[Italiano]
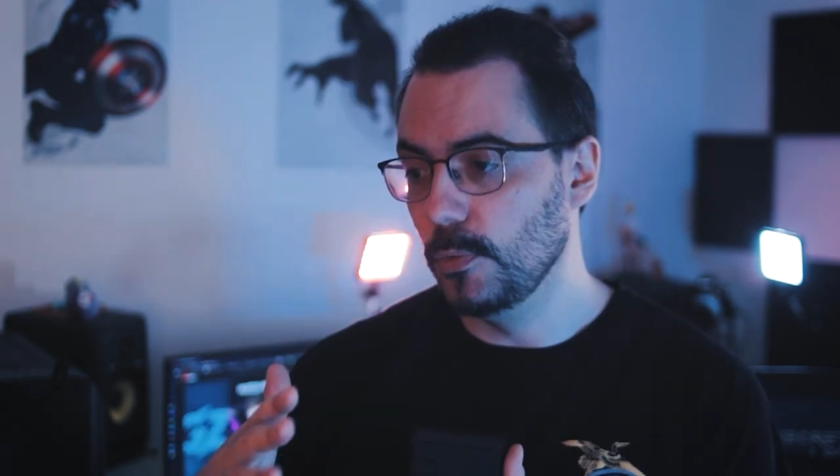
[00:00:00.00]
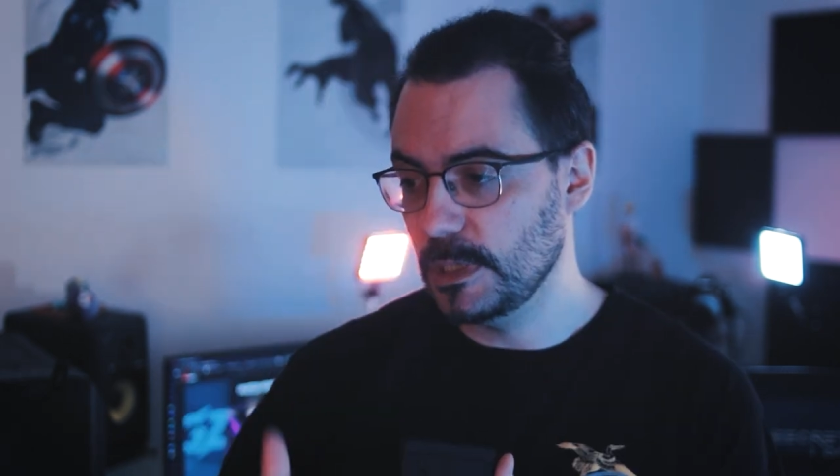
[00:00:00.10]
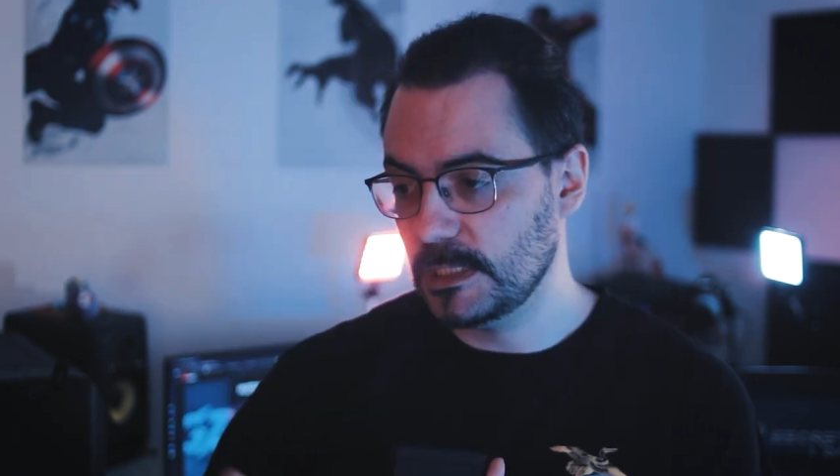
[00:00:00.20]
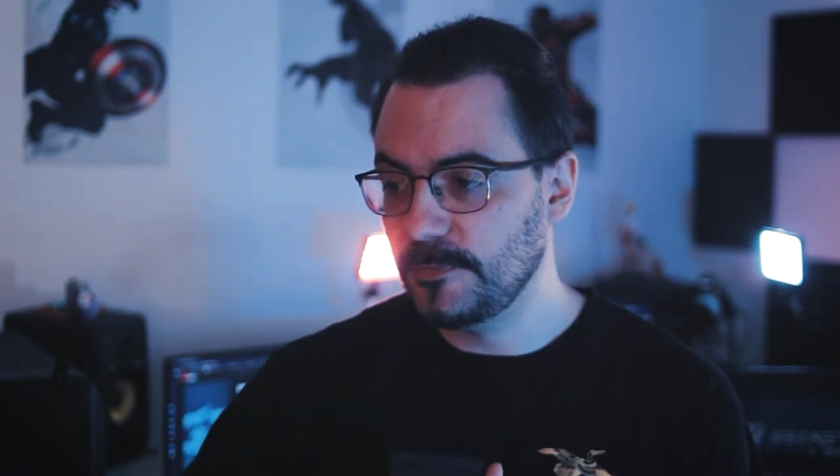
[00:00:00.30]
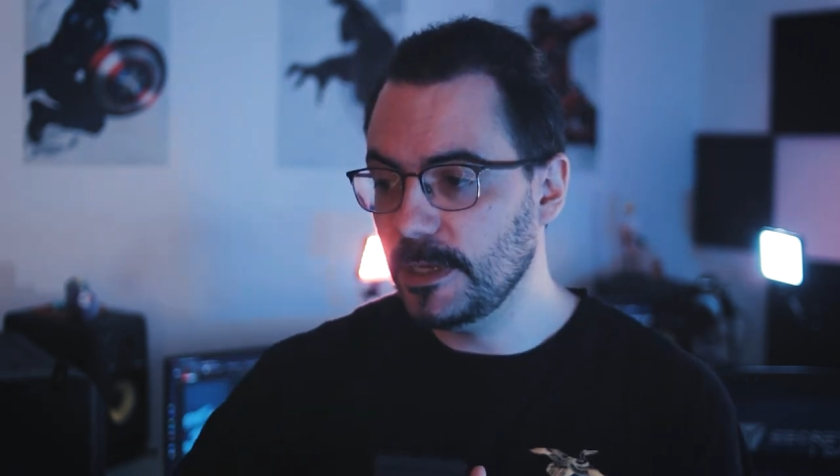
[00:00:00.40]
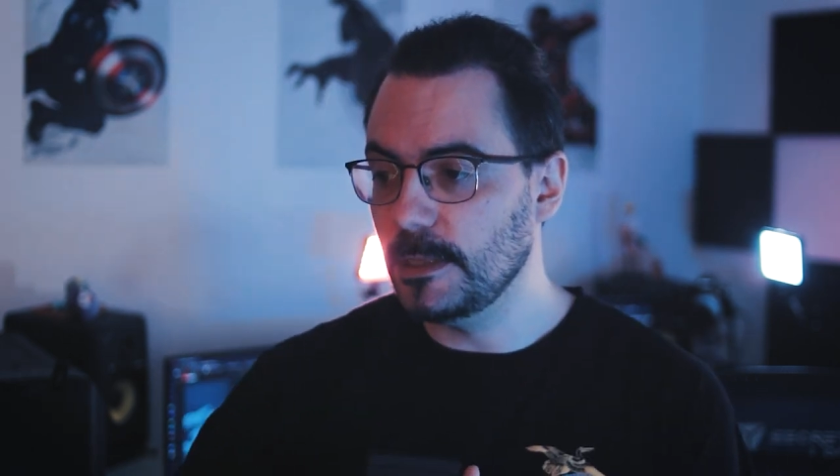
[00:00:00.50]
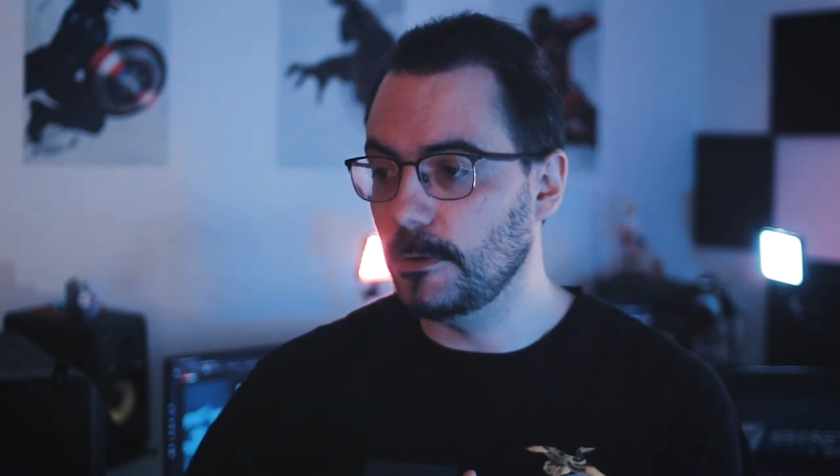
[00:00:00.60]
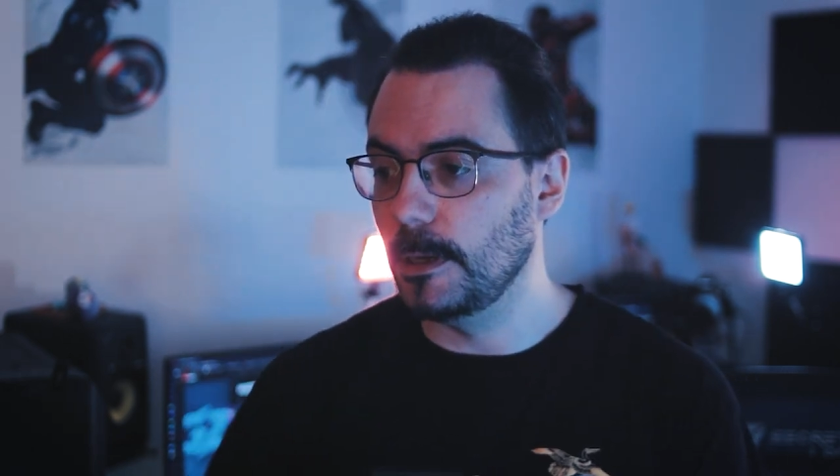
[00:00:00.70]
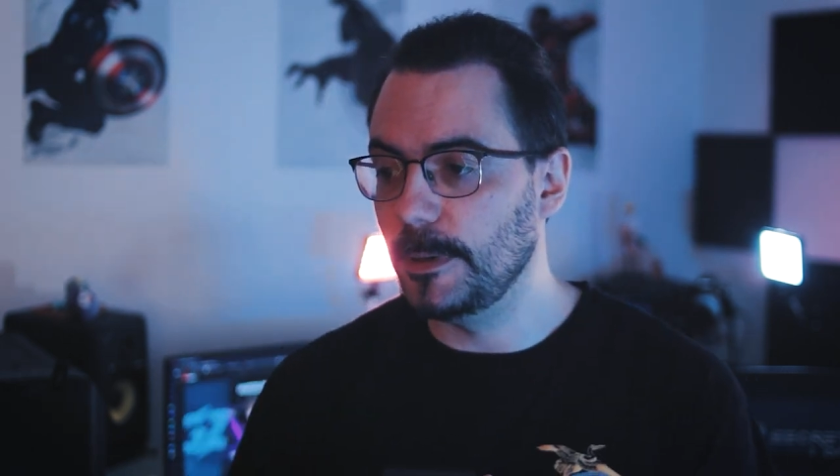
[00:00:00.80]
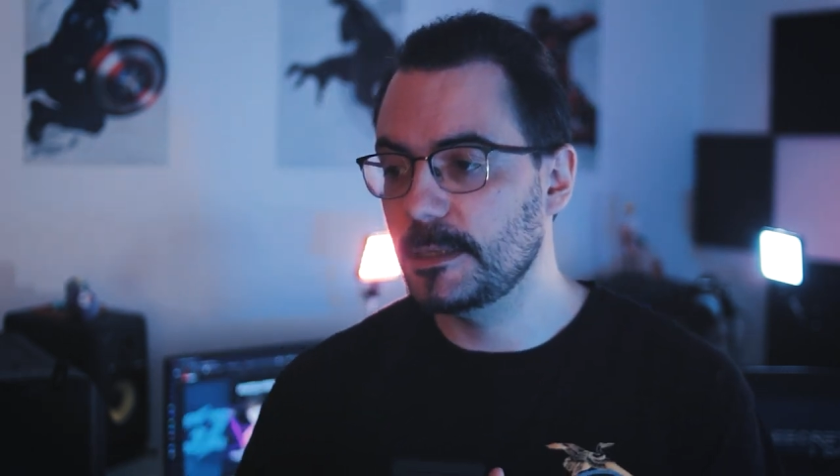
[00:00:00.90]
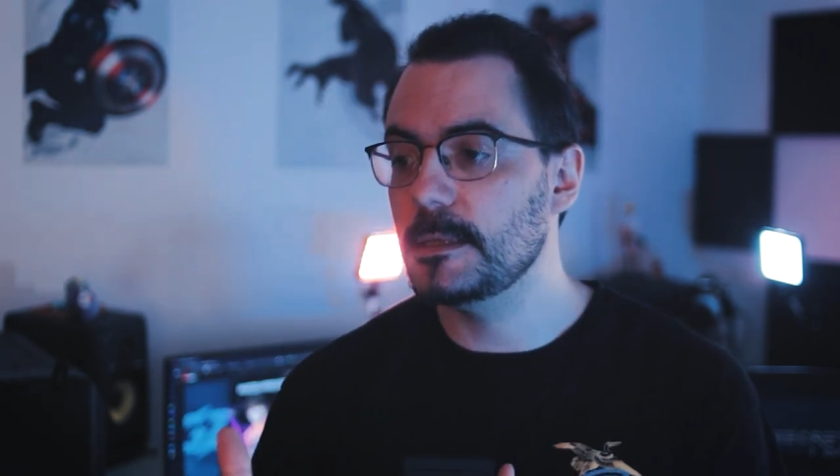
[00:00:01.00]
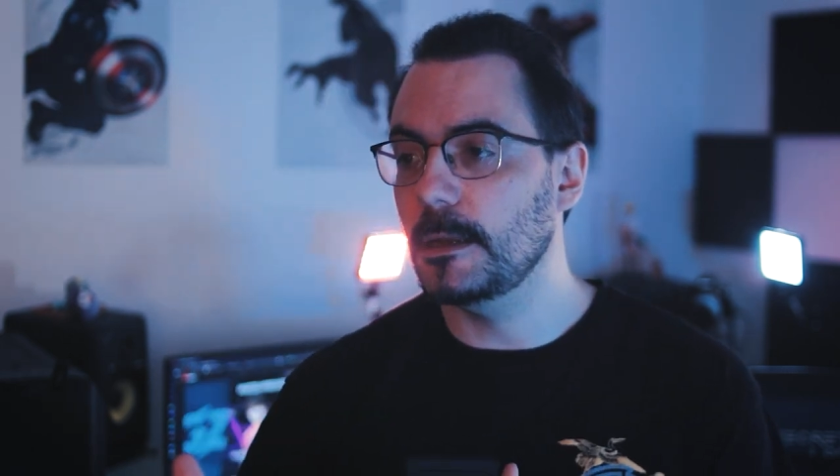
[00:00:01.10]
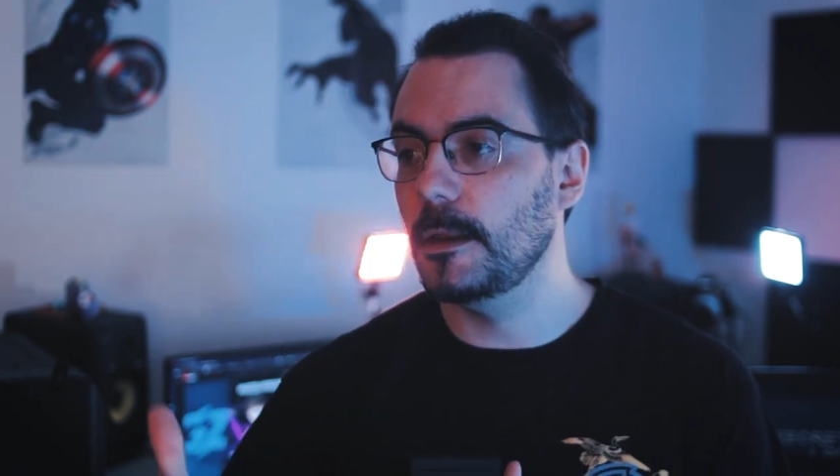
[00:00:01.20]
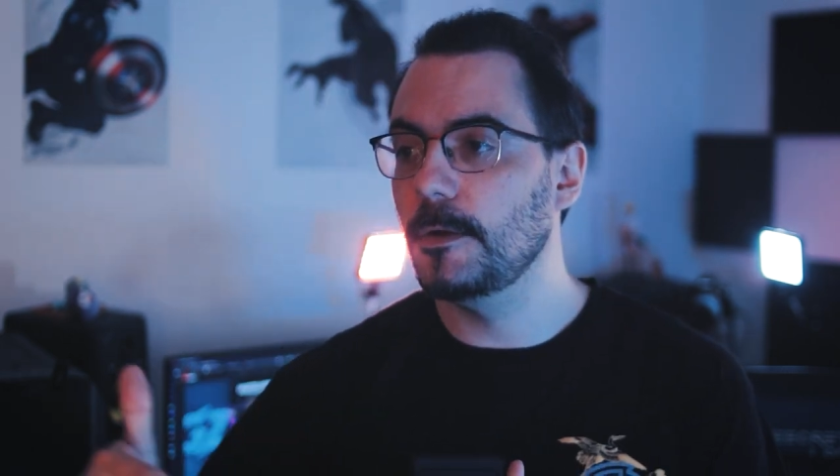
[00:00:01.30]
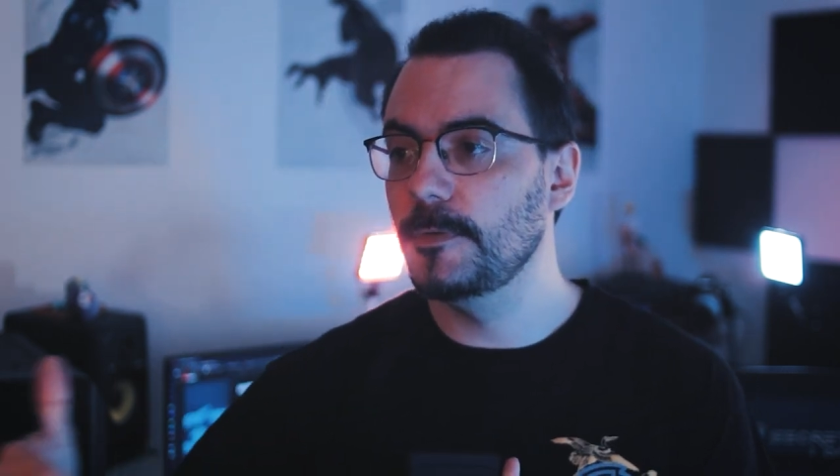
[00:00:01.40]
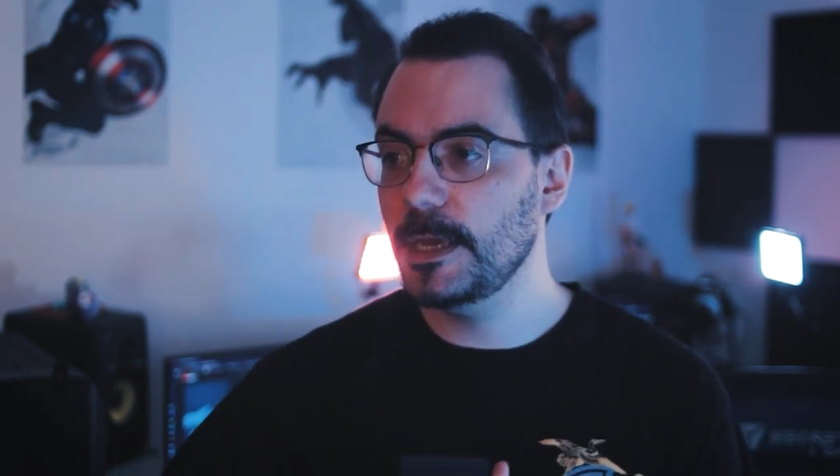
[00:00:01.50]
una sfida in una partita di League